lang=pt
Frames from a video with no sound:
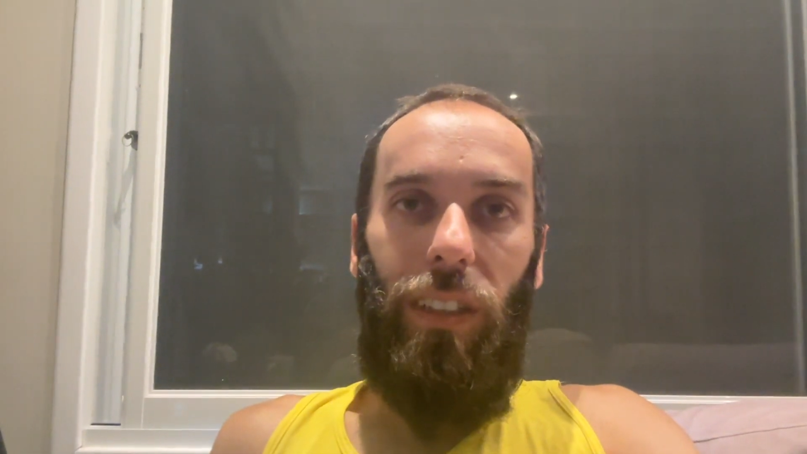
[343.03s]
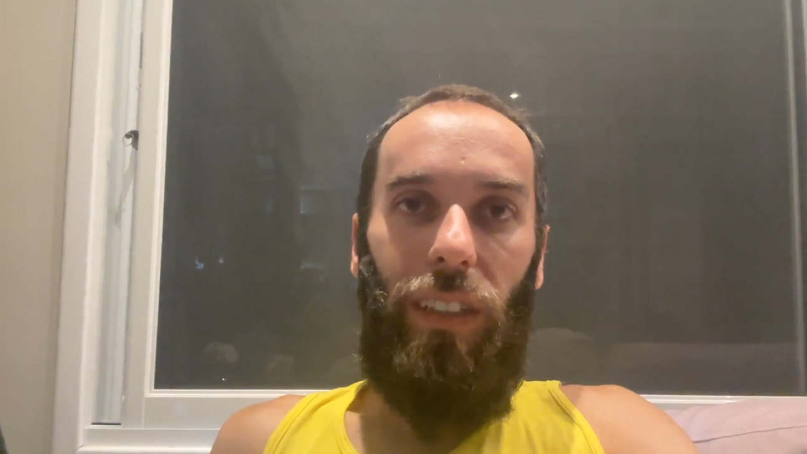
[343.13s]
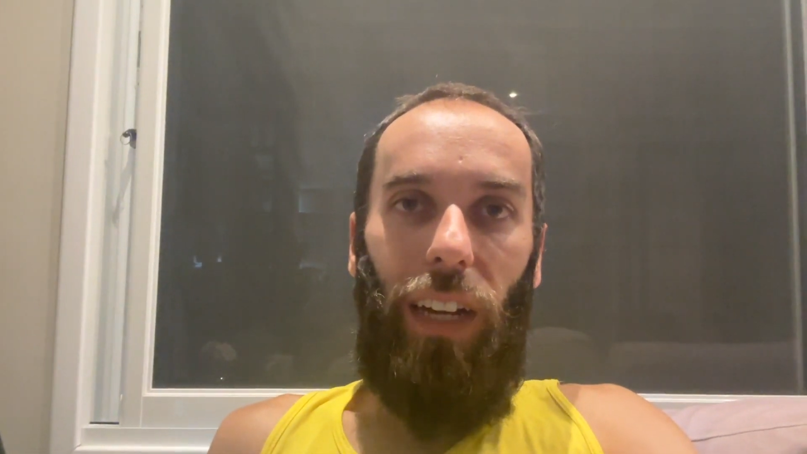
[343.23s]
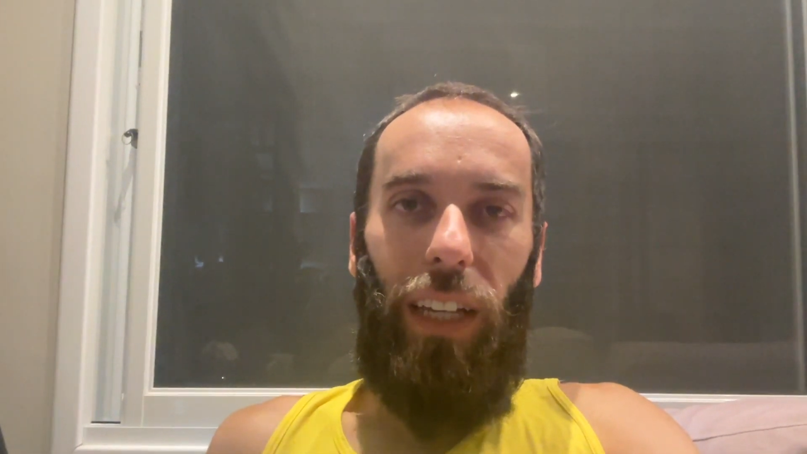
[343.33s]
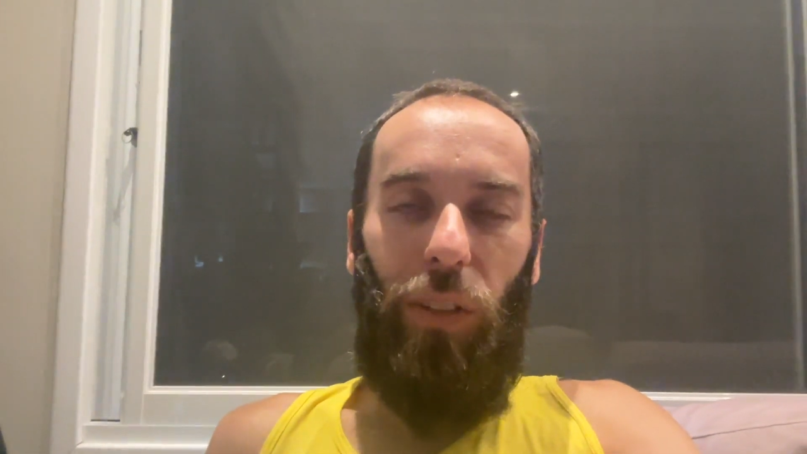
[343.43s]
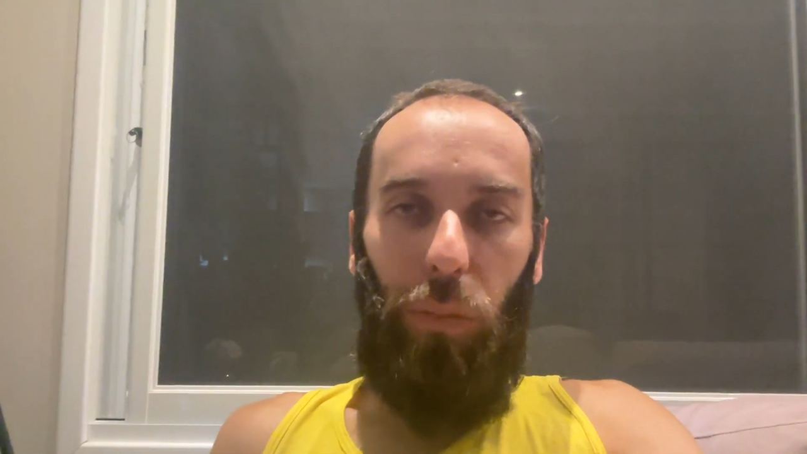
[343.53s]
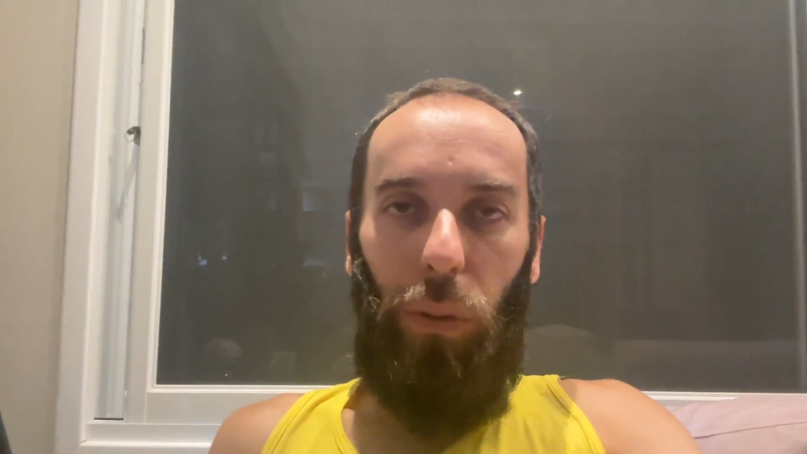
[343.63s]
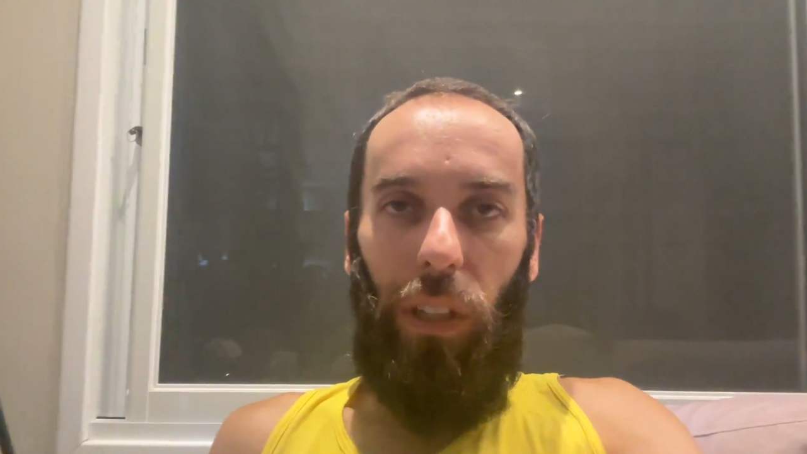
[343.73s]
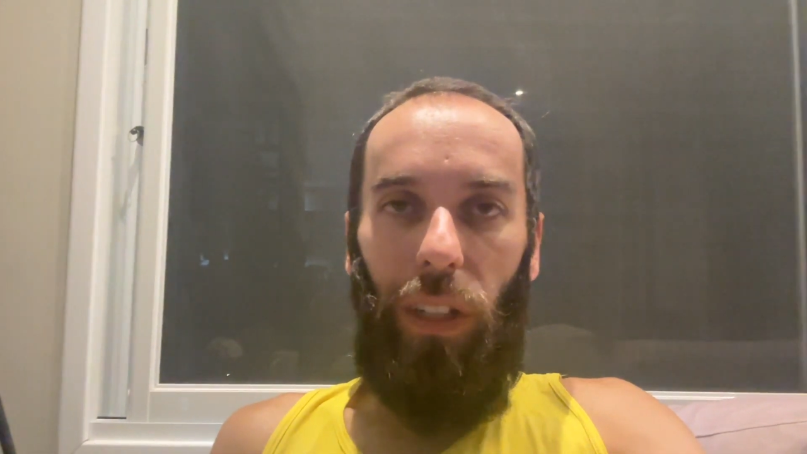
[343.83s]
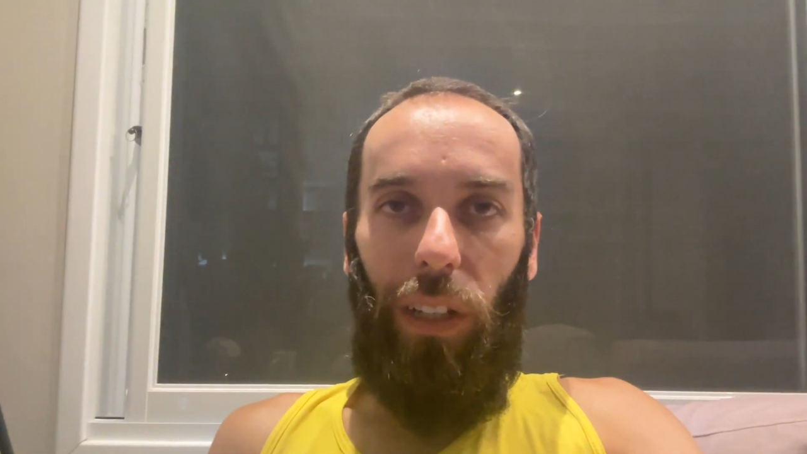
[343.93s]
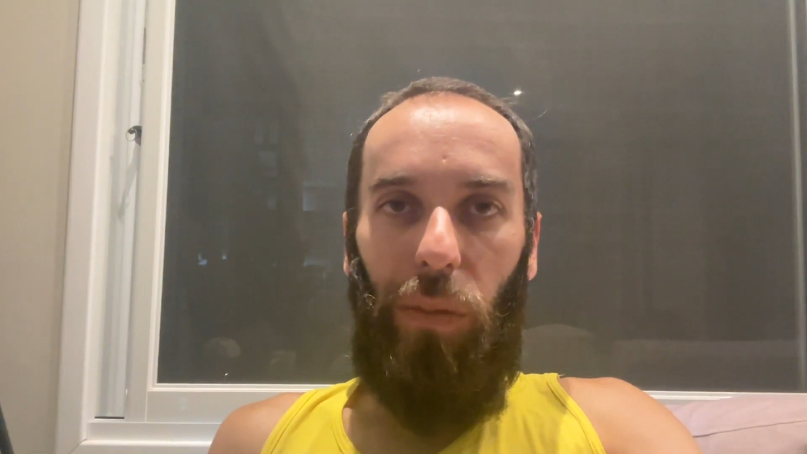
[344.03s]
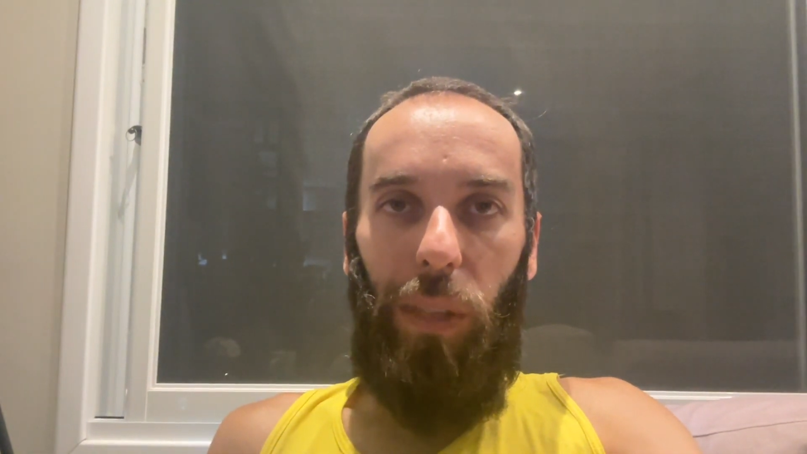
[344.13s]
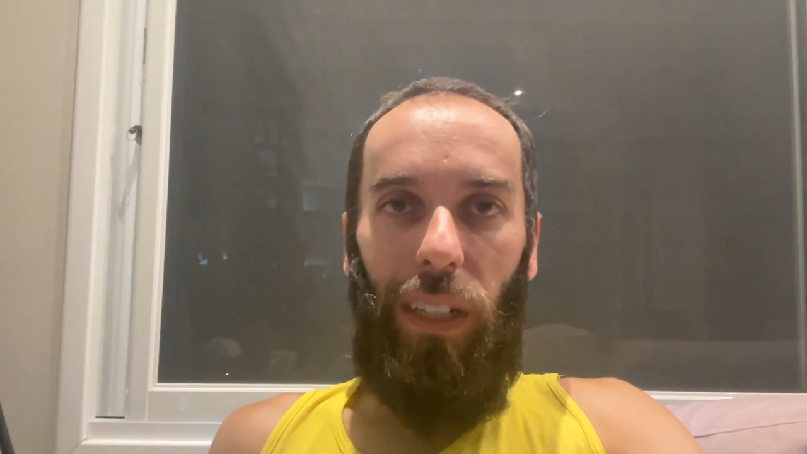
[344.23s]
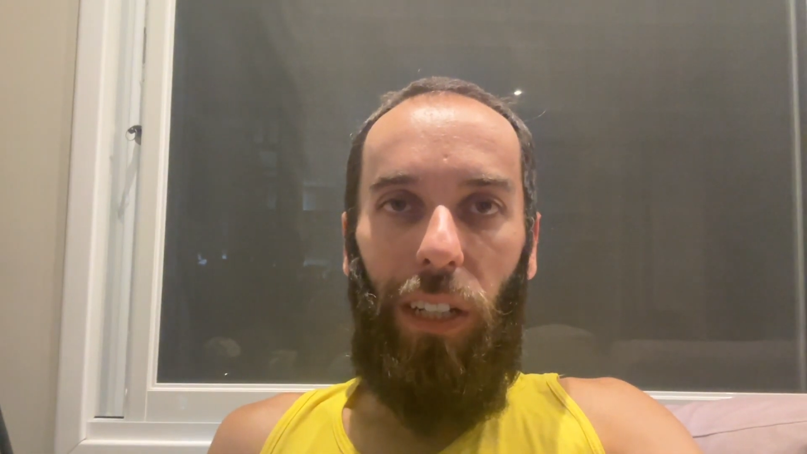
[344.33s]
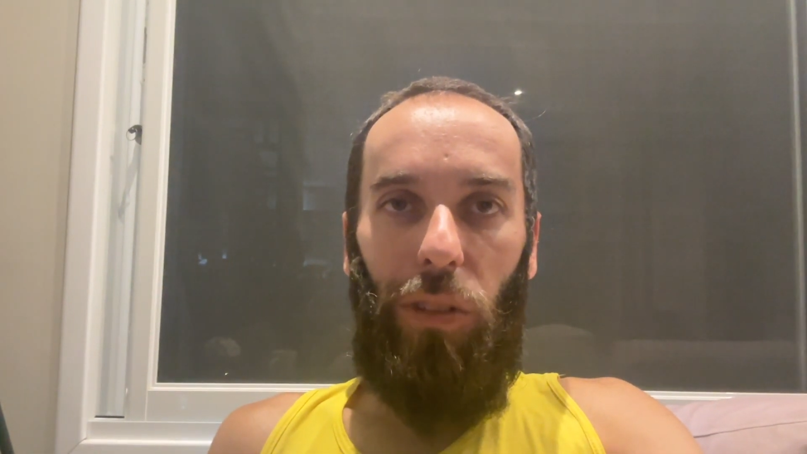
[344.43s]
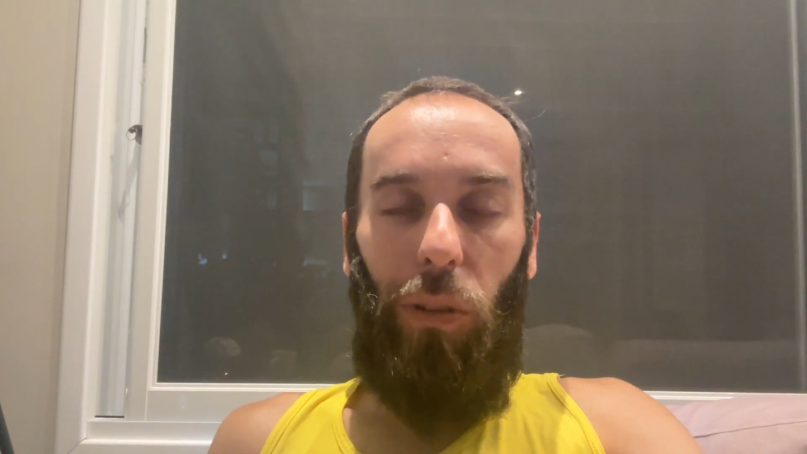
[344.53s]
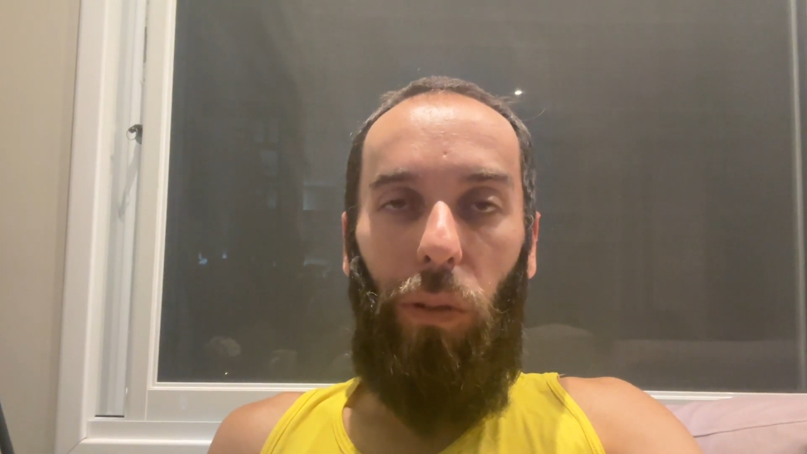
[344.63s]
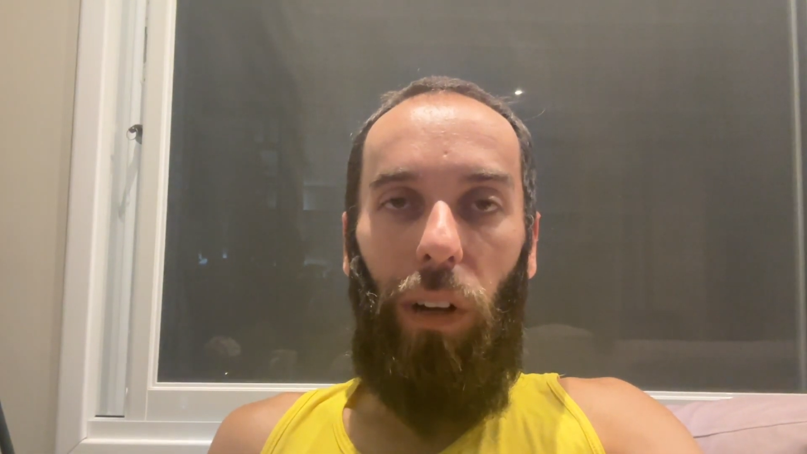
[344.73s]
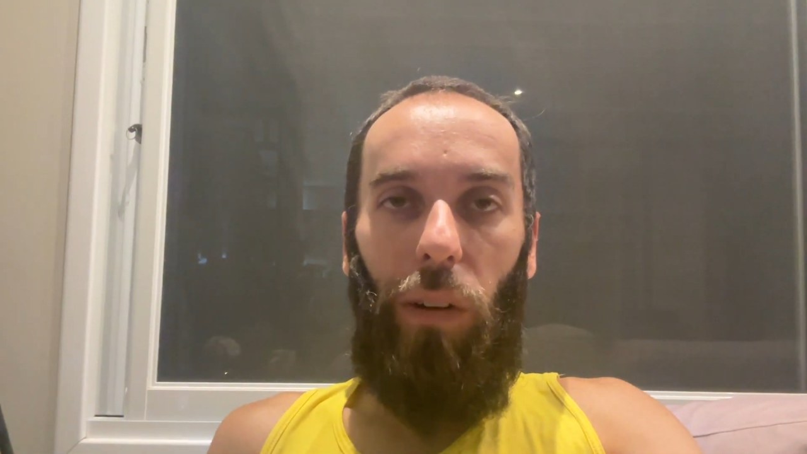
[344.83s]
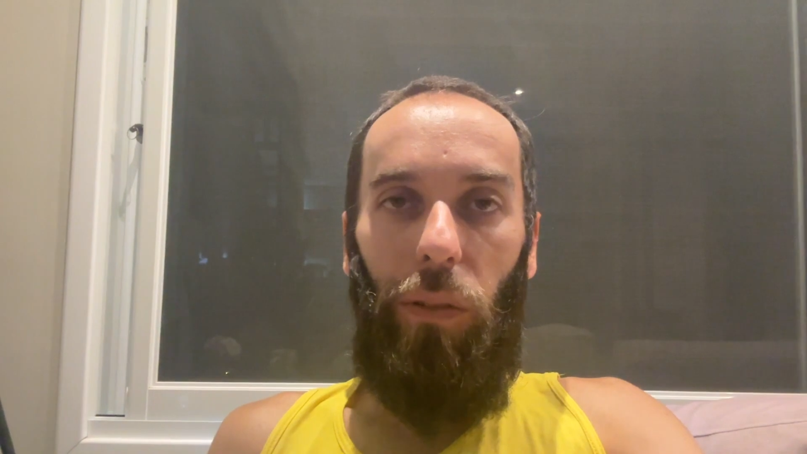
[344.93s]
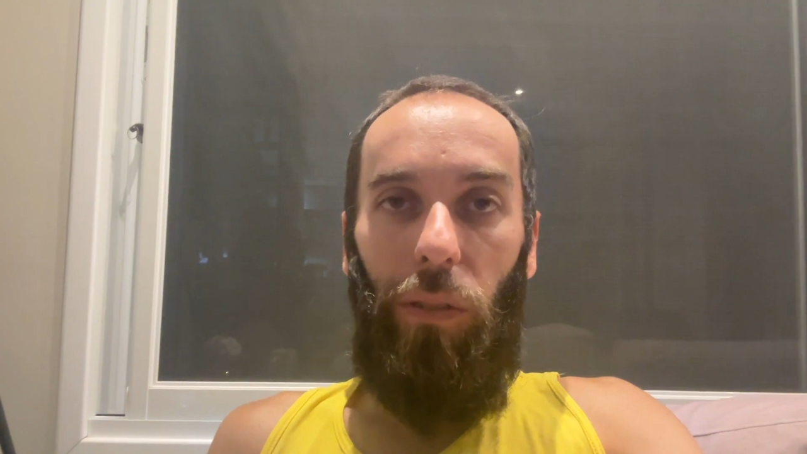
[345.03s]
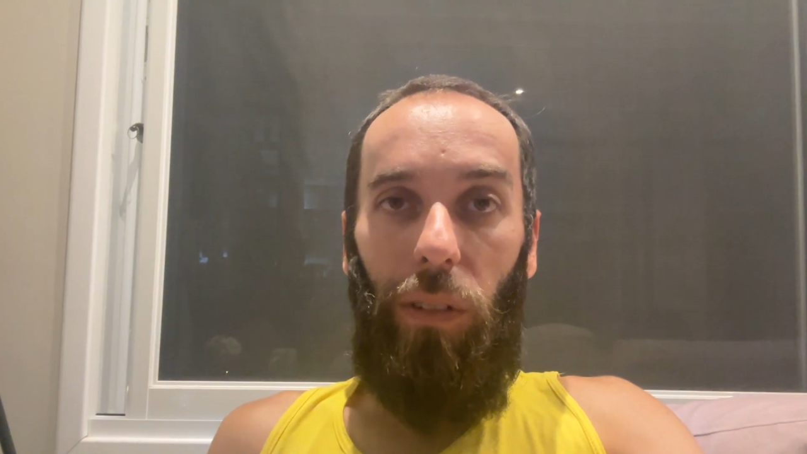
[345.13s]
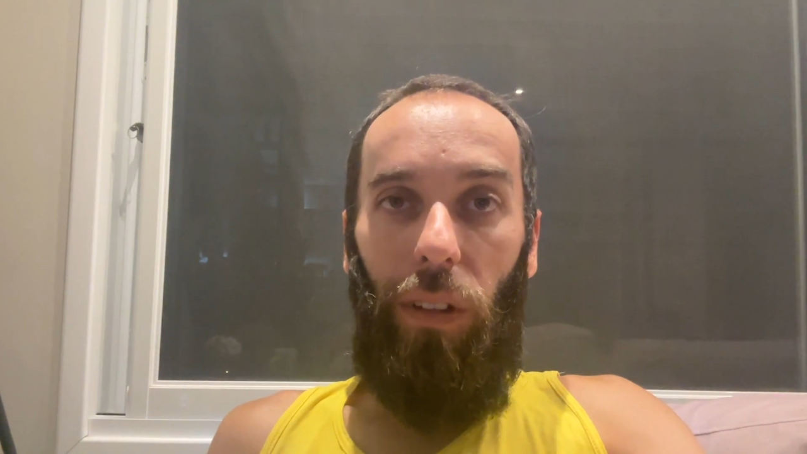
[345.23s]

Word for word: caindo um pouquinho a quilometragem do longão.